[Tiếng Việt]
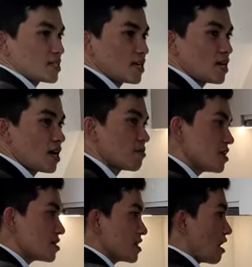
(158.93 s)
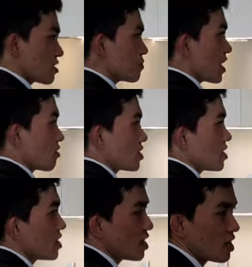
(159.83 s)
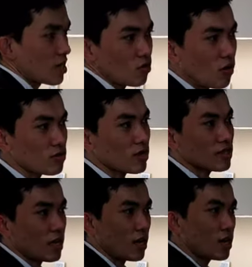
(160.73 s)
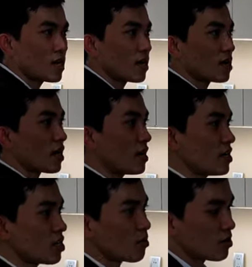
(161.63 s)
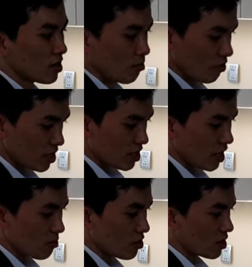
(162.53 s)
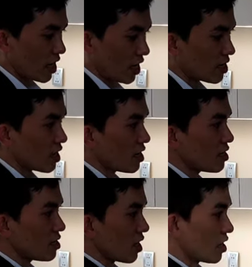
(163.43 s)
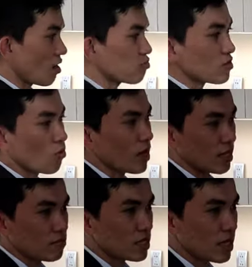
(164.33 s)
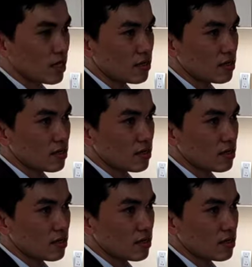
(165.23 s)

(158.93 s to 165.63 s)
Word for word: thì à, bước vào tiếp theo thì à, chủ đầu tư sẽ à, gợi ý cho mọi người một cái thiết kế mọi người để cái hệ thống tủ lạnh bên đây